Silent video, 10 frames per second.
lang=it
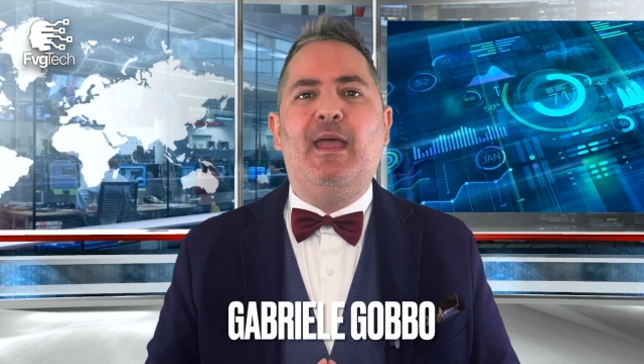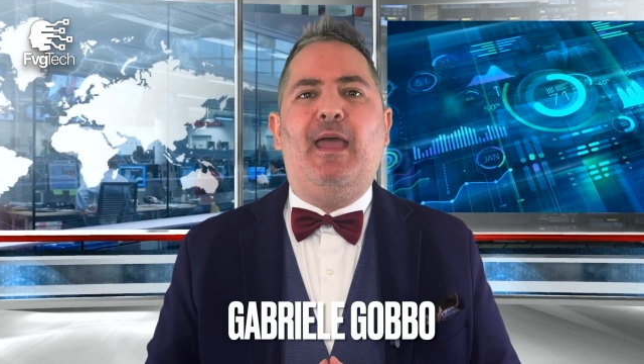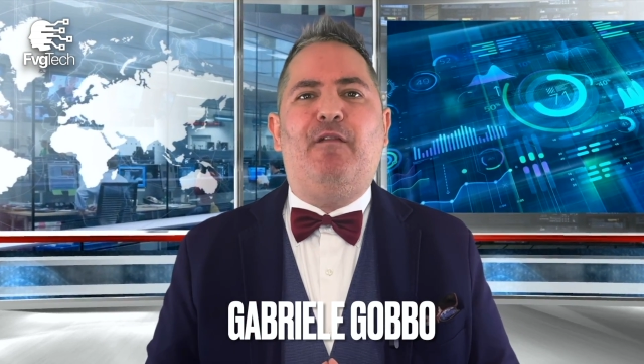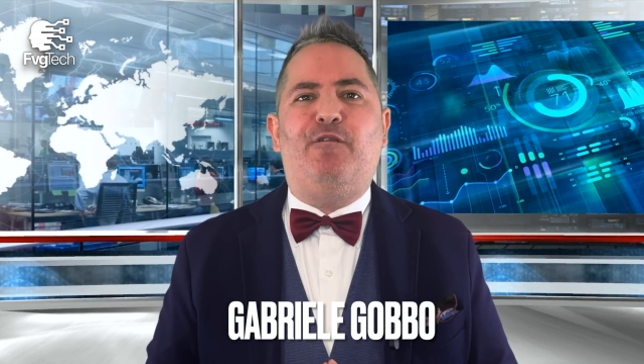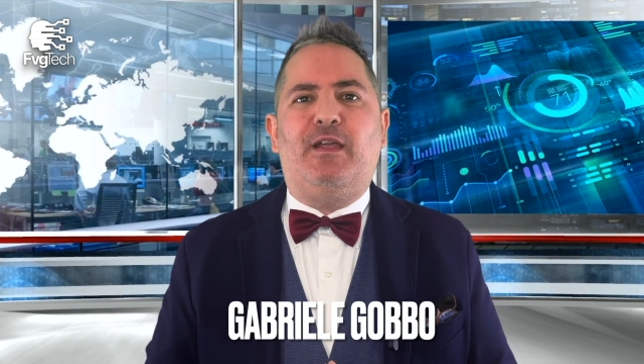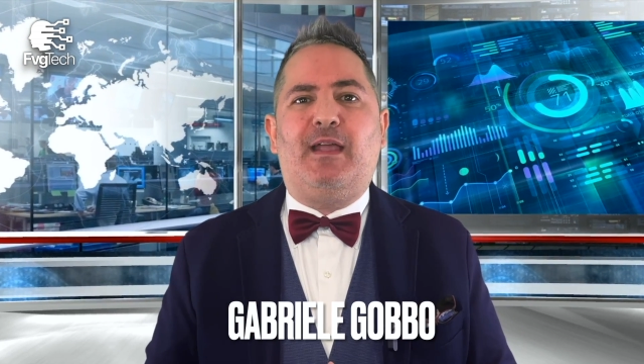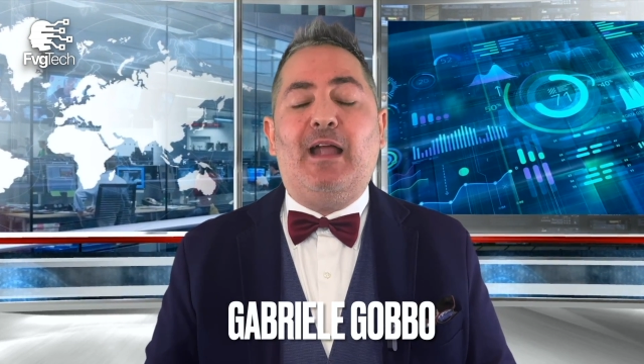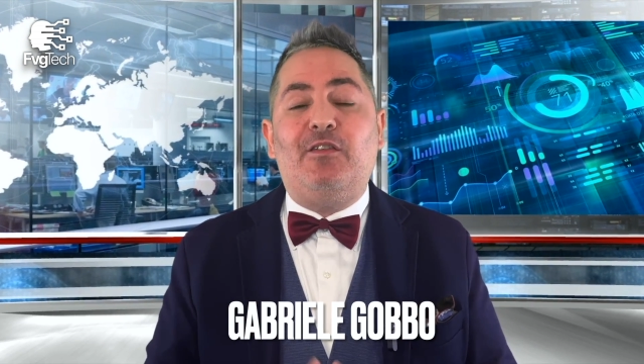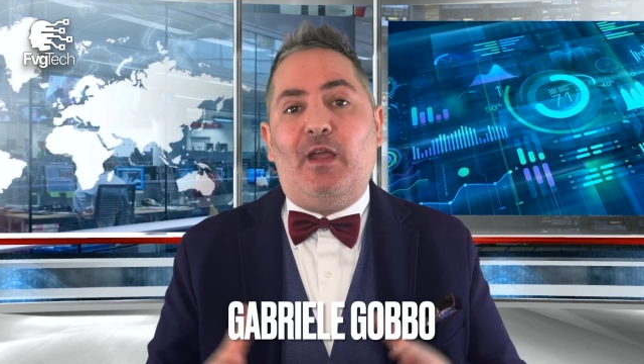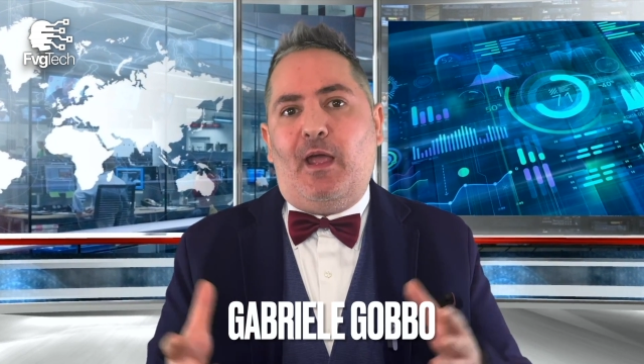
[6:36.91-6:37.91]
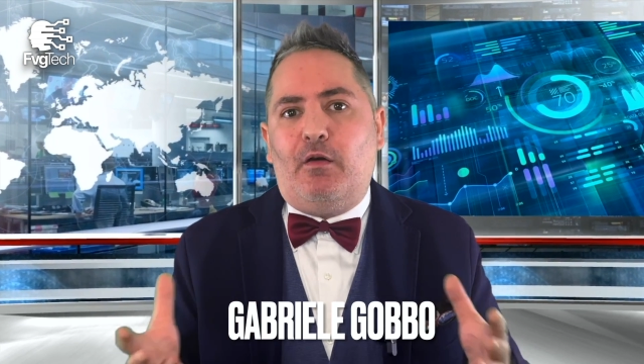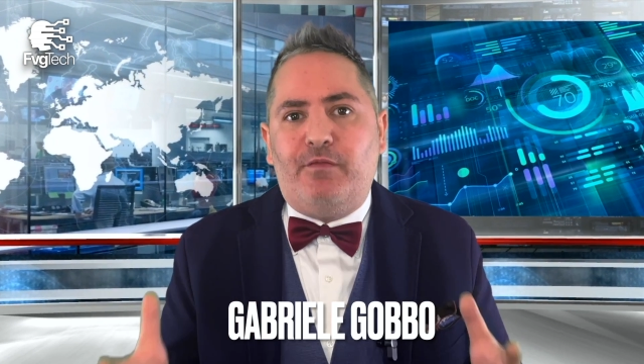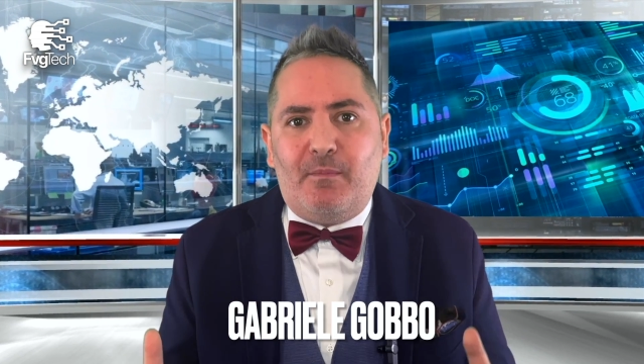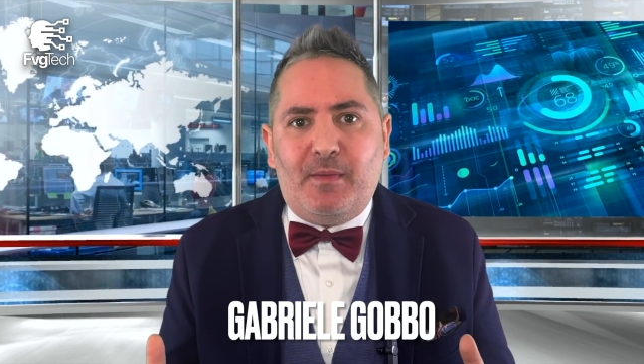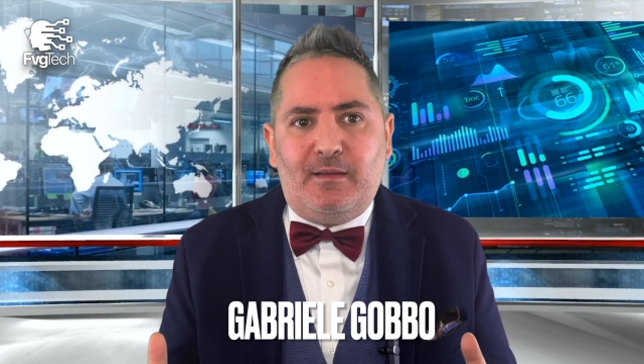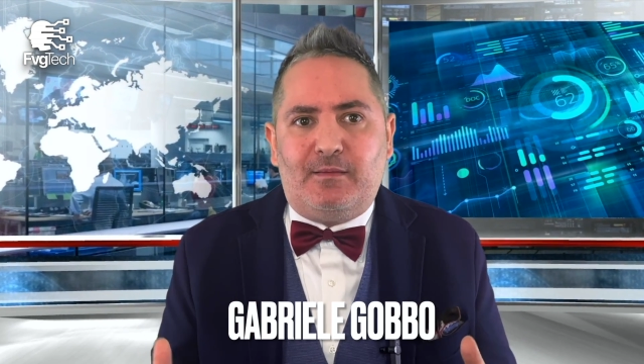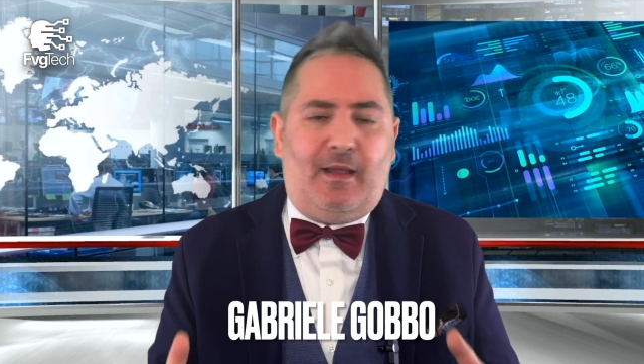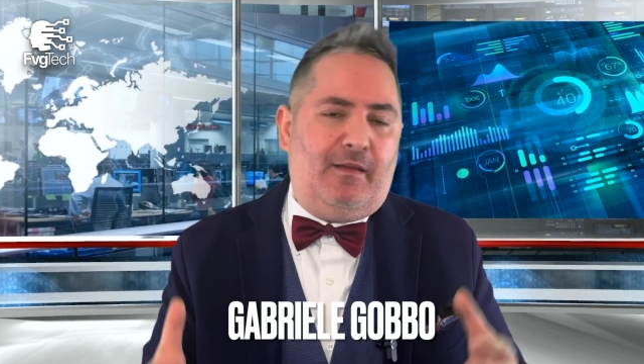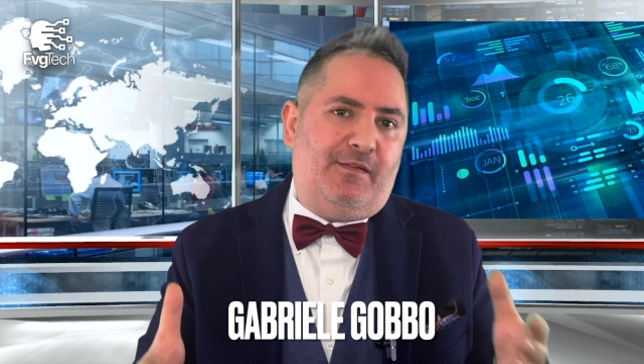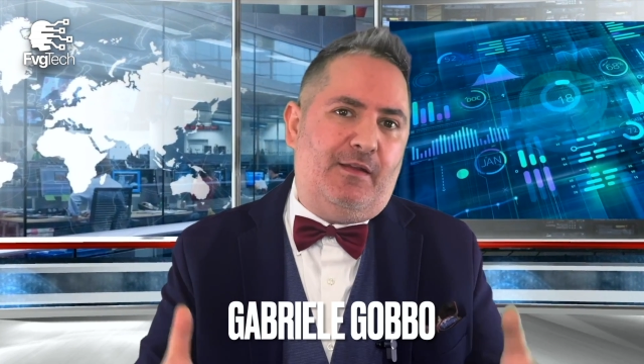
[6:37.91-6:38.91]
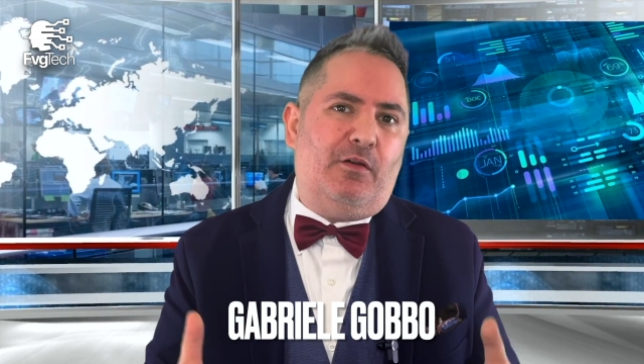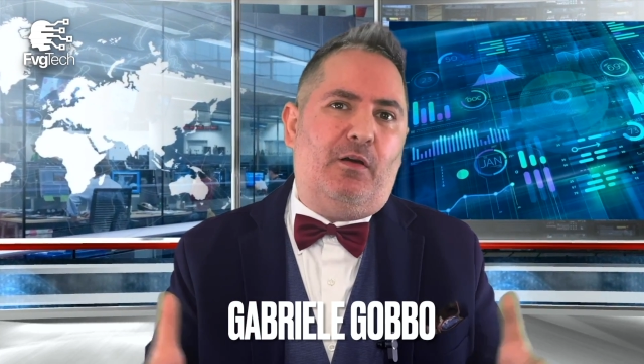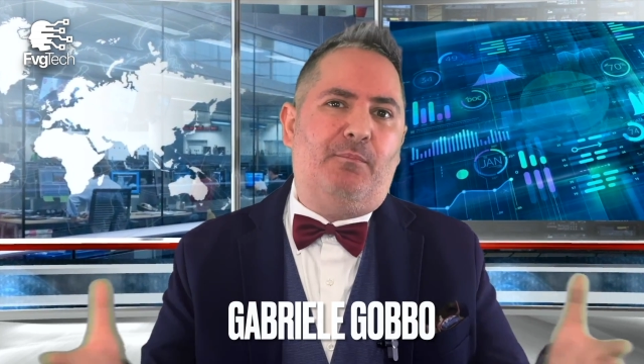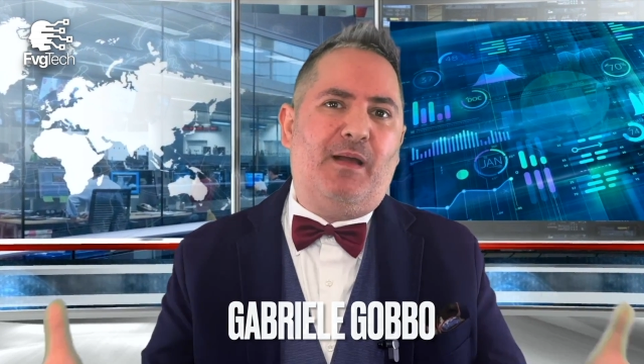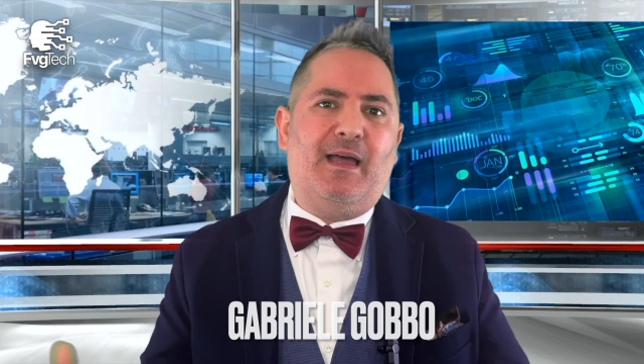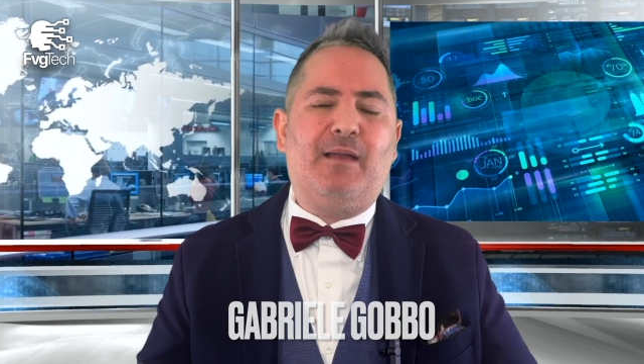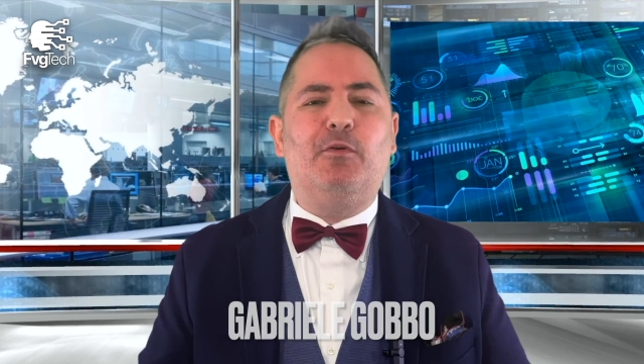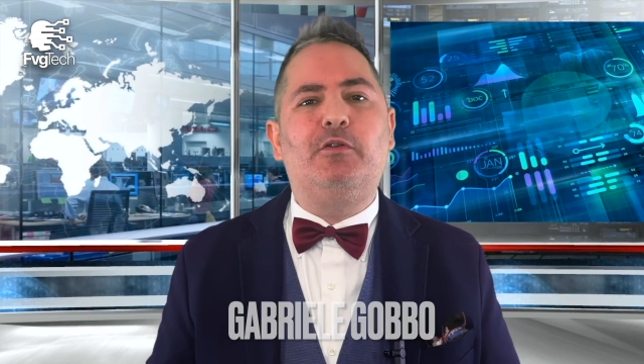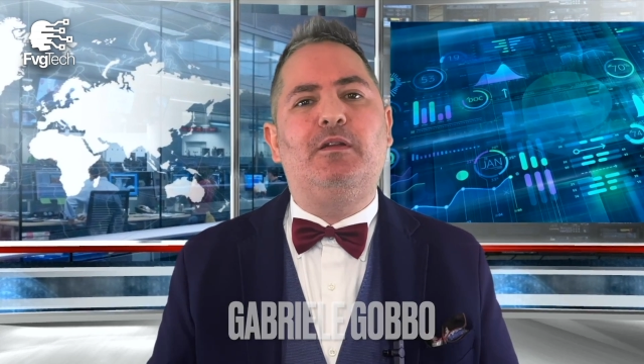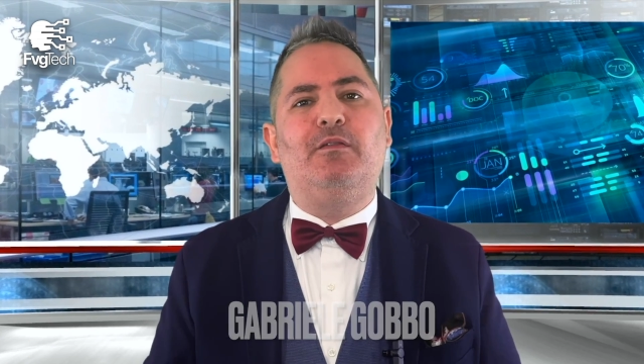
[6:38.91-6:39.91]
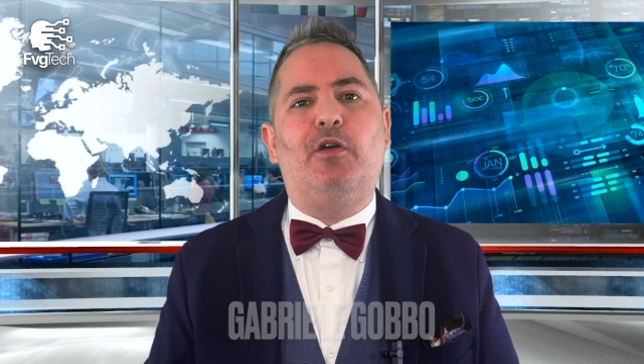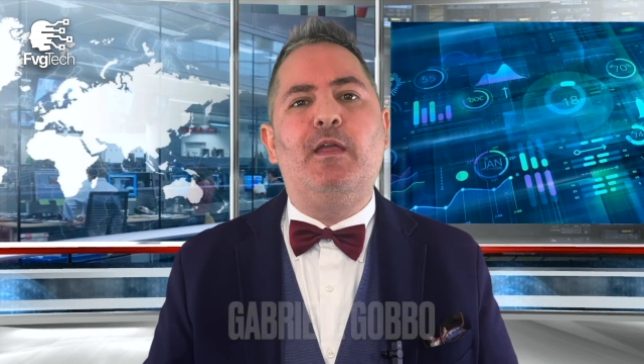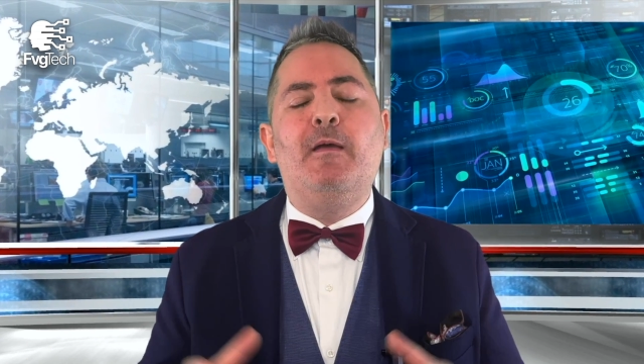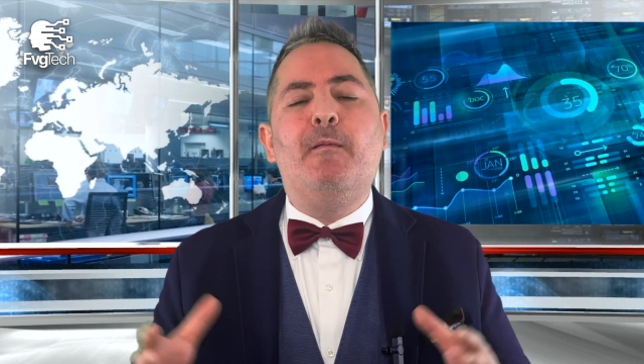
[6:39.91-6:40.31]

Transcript: efficaci e ovviamente essendo magari molti di voi